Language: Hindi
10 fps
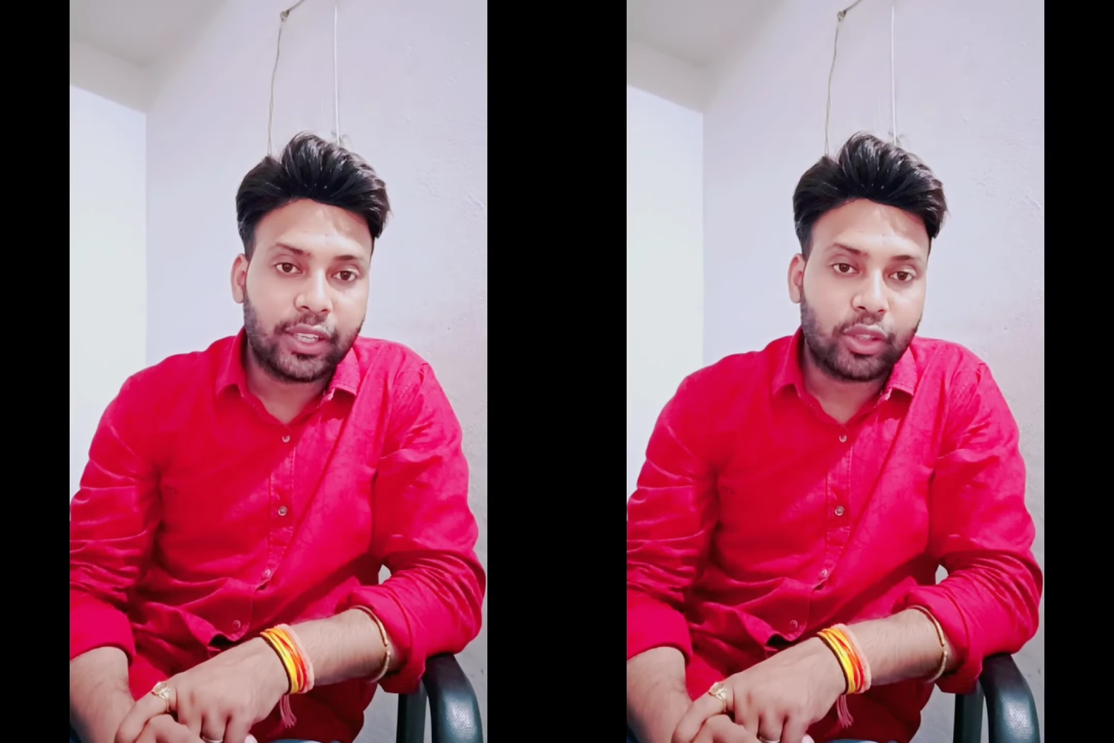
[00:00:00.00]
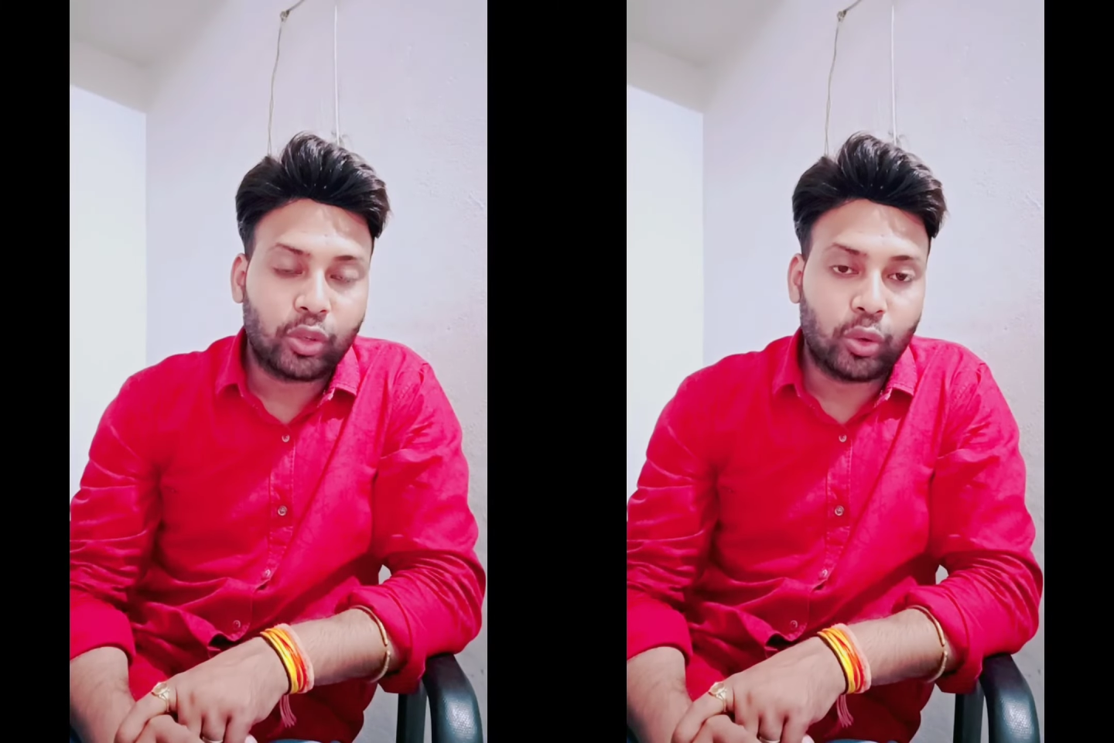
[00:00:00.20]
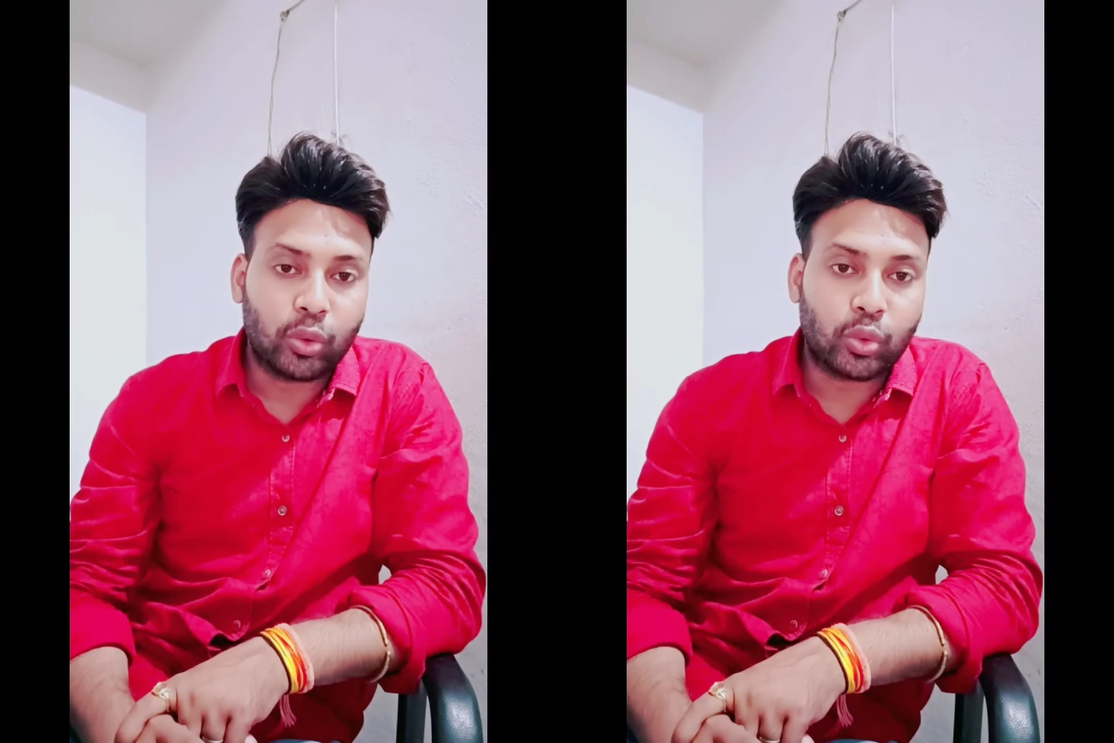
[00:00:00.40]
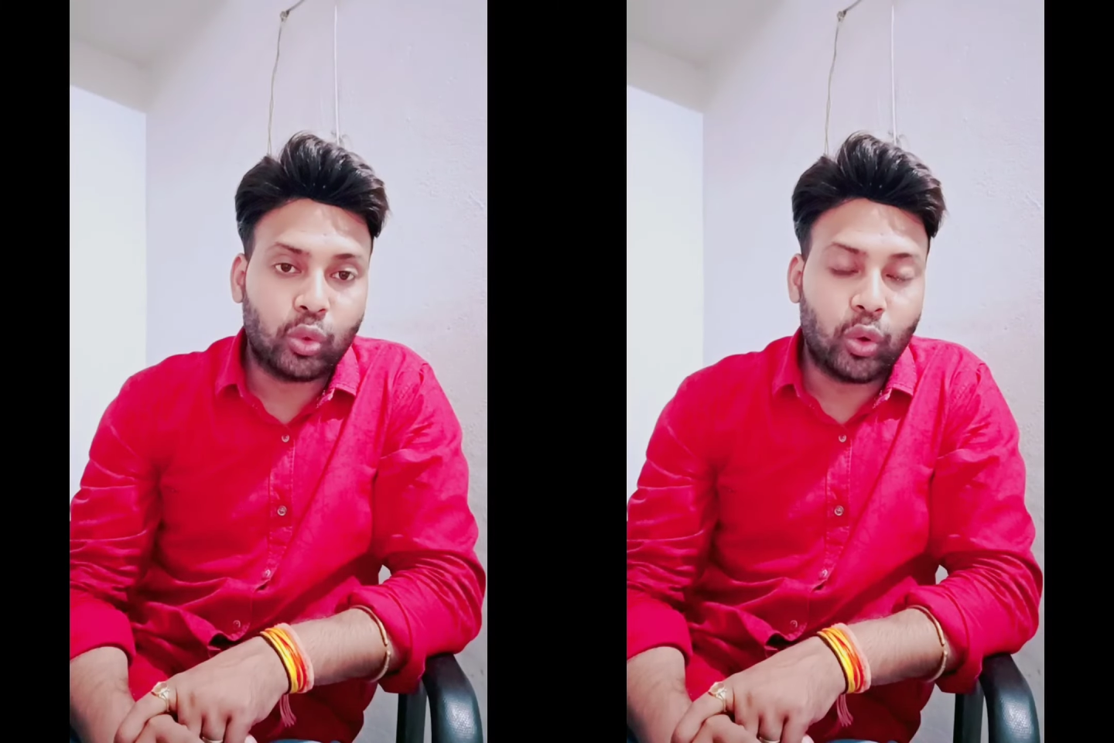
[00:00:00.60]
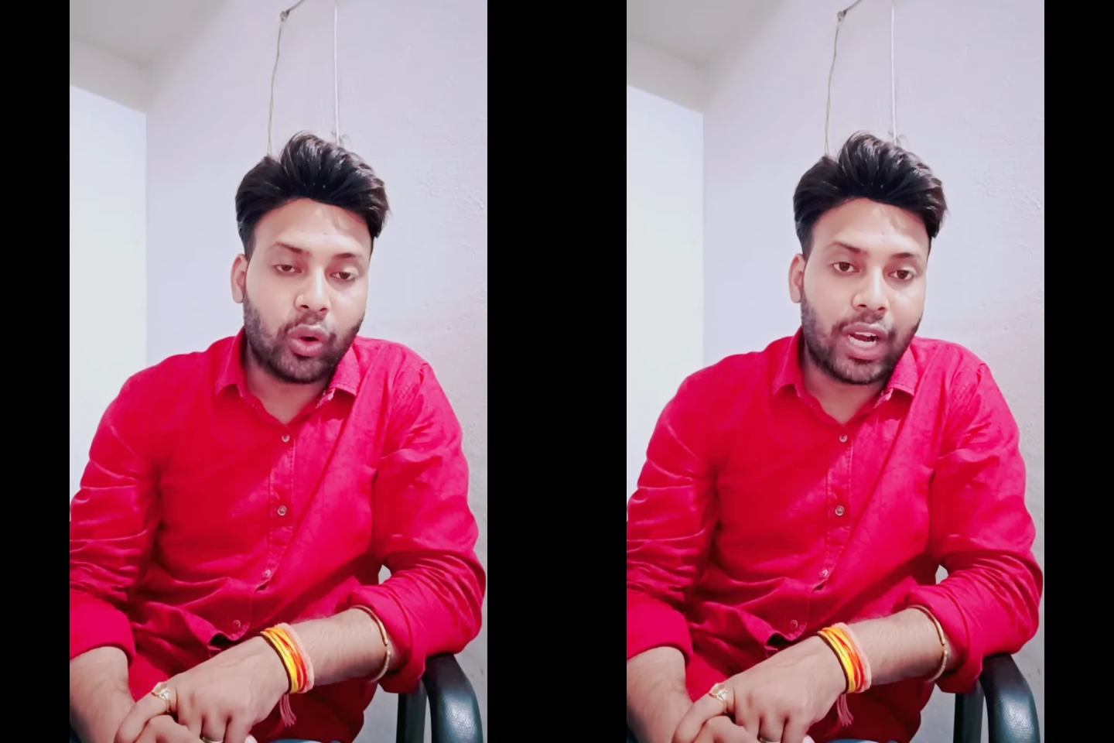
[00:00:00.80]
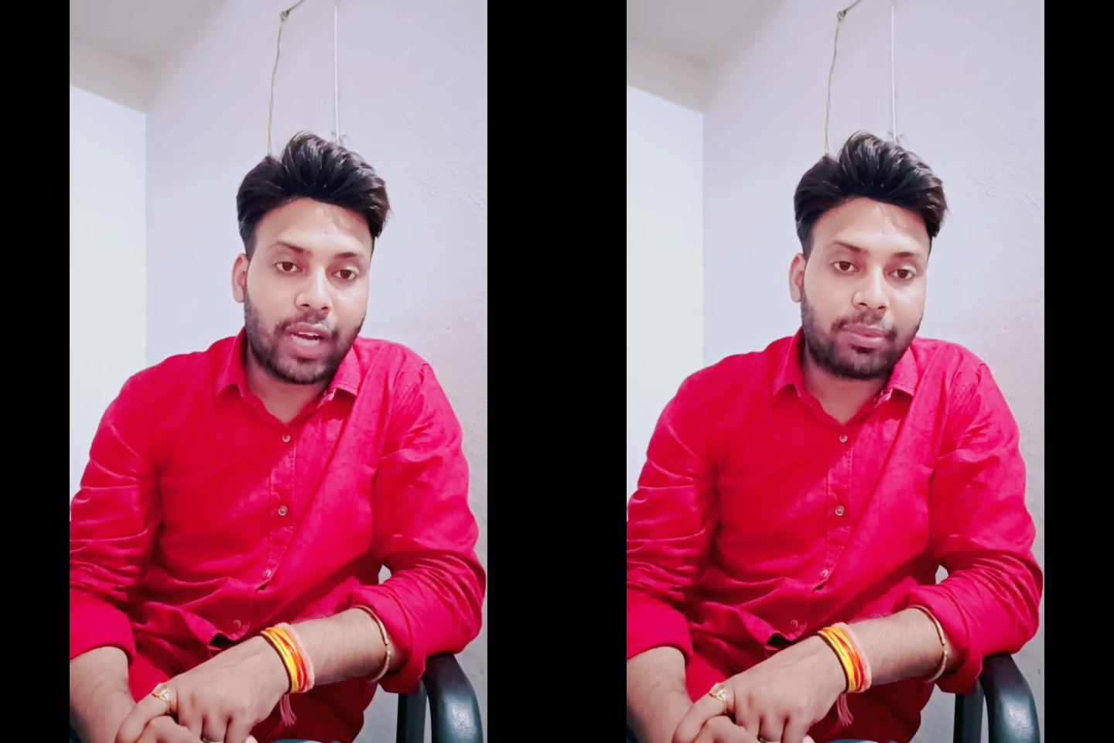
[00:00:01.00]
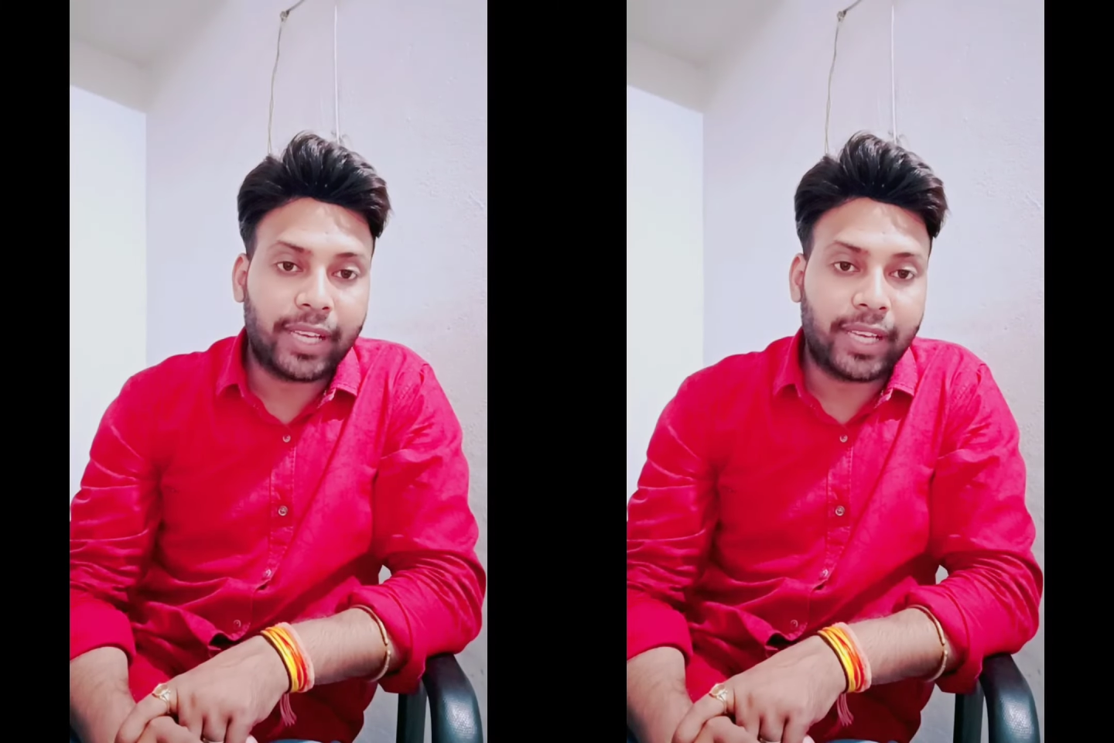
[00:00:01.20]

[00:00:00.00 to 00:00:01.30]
तो उसको आप